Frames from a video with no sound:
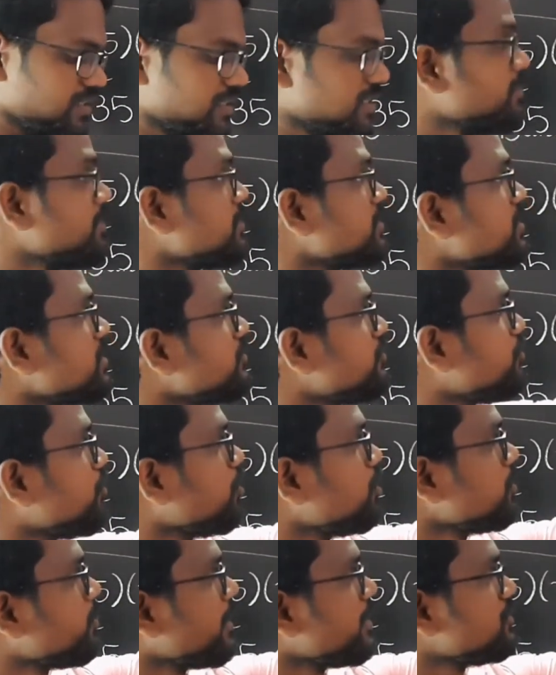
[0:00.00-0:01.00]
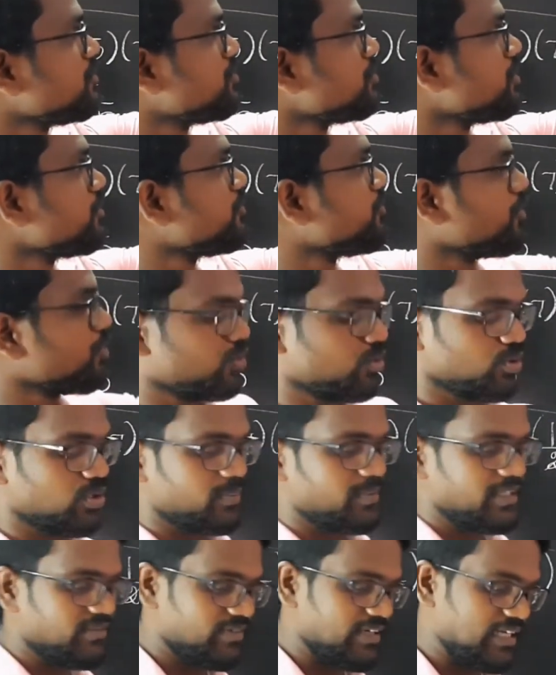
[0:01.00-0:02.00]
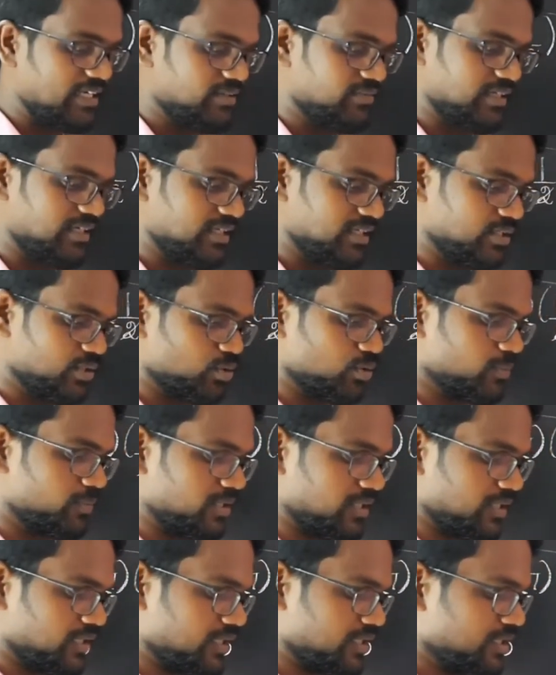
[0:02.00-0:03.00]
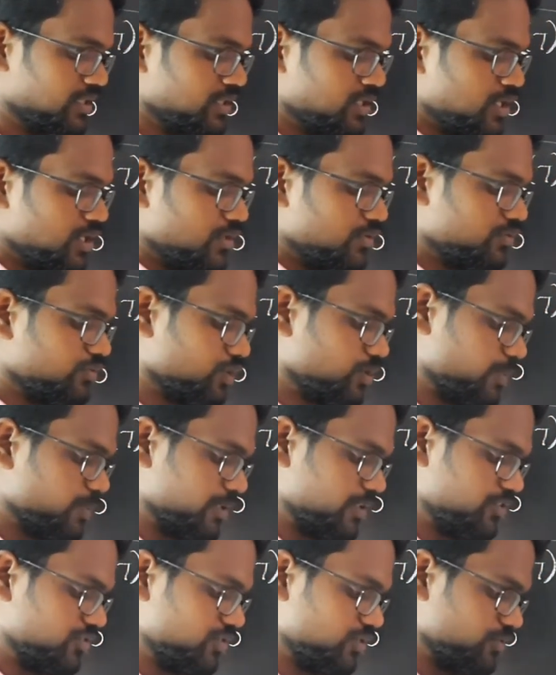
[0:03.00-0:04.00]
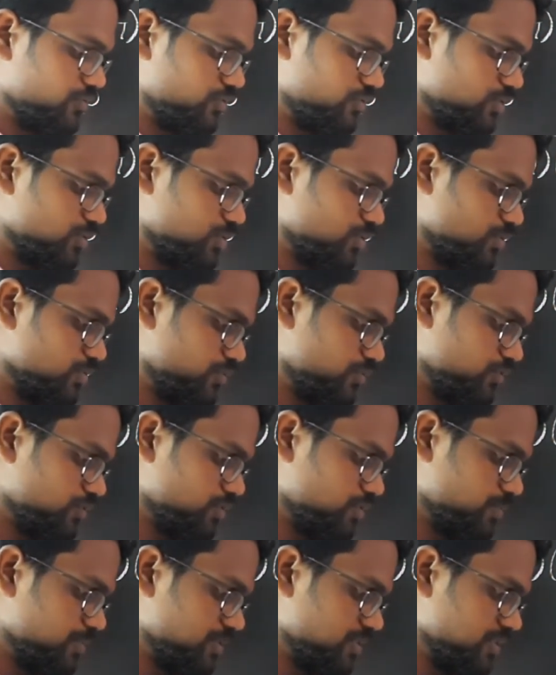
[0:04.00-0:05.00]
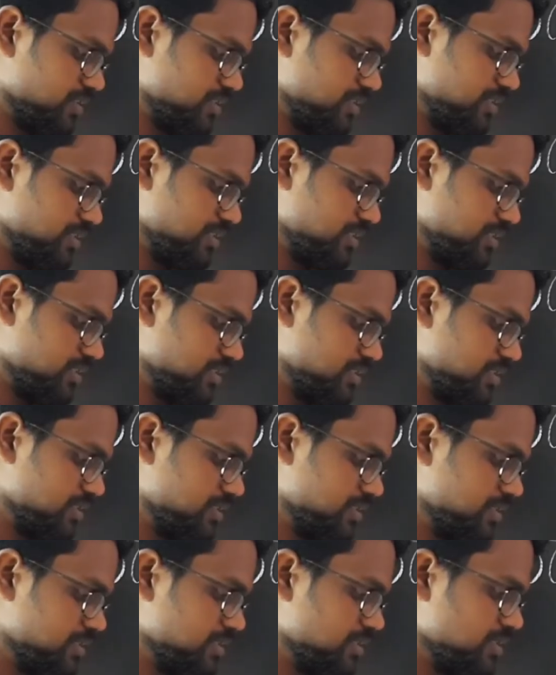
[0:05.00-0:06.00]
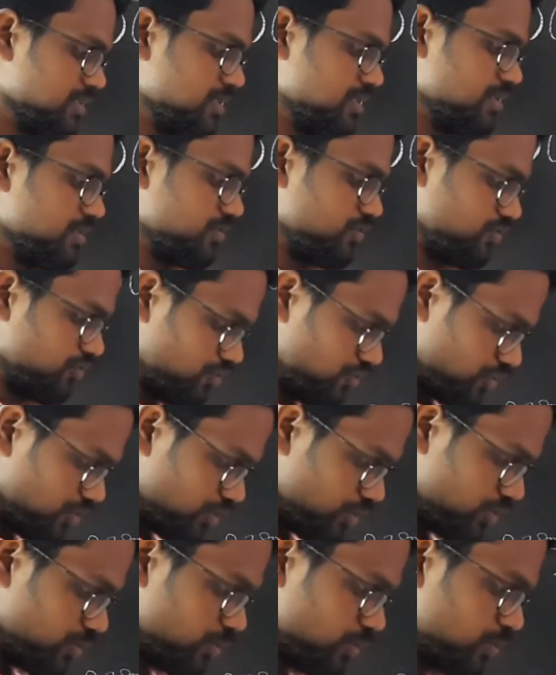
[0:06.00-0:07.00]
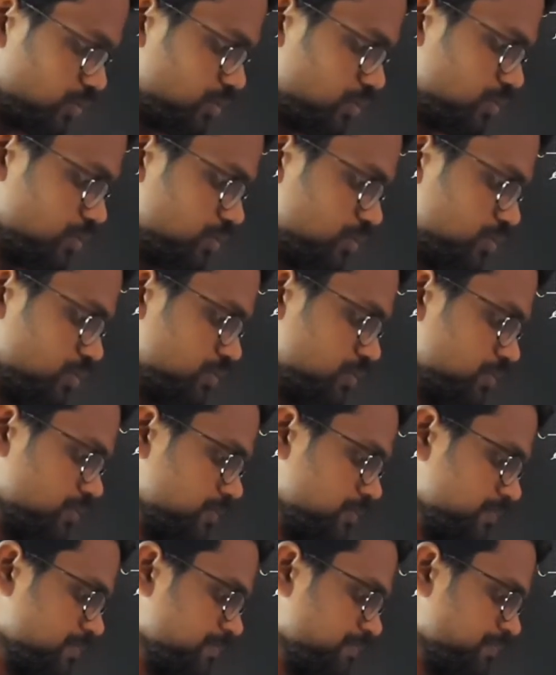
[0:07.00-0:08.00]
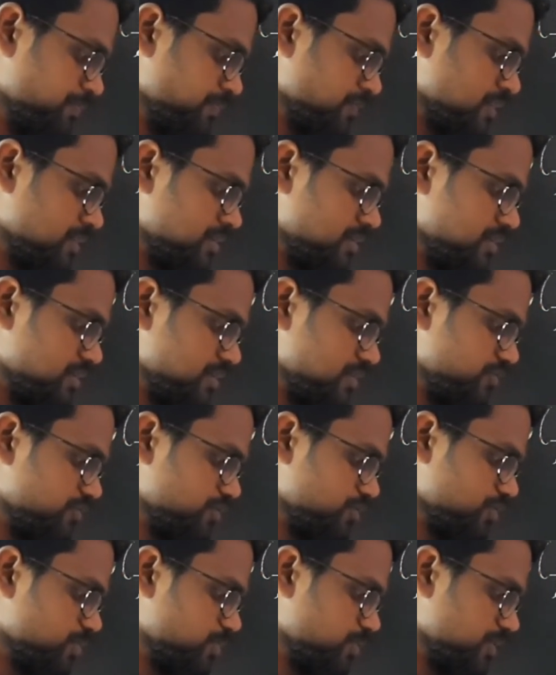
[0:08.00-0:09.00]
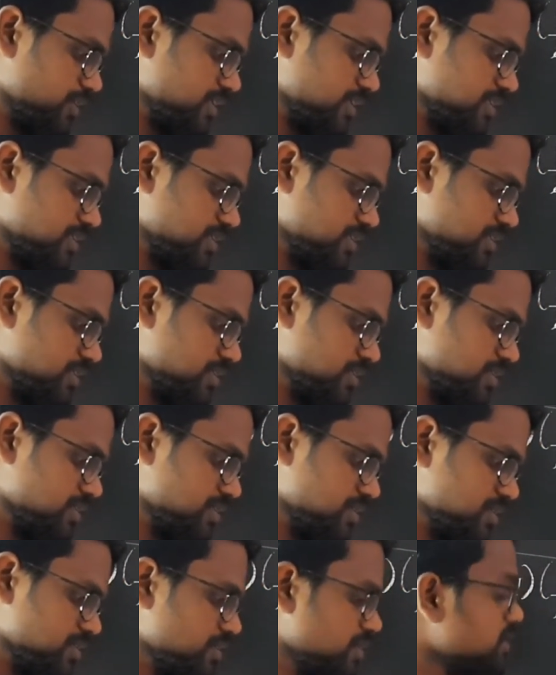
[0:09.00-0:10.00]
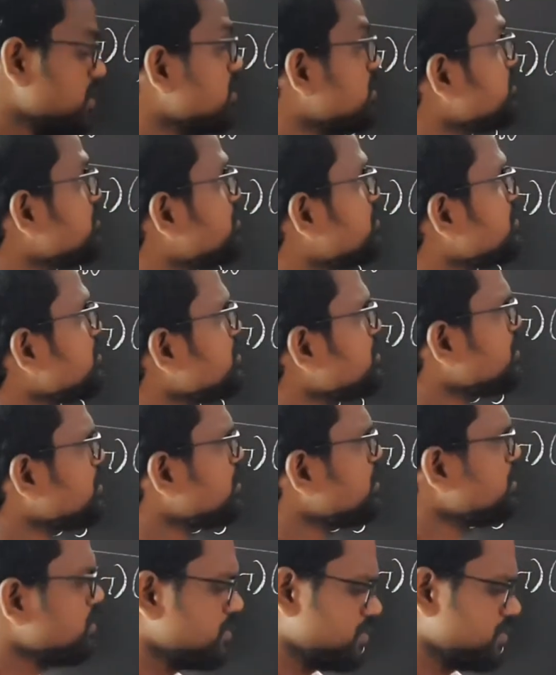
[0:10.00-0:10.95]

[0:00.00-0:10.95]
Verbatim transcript: நம்ம வந்து ஃபோர் பாயிண்ட் ஜீரோ ஃபோர் டூ அப்படின்னு வேல்யூ எங்கன்னா இருக்கும் பாருங்கள் ஃபோர் பாயிண்ட் ஜீரோ ஃபோர் டூ ஃபோர் பாயிண்ட் ஜீரோ இல்லையா ஃபோர் பாயிண்ட் ஜீரோ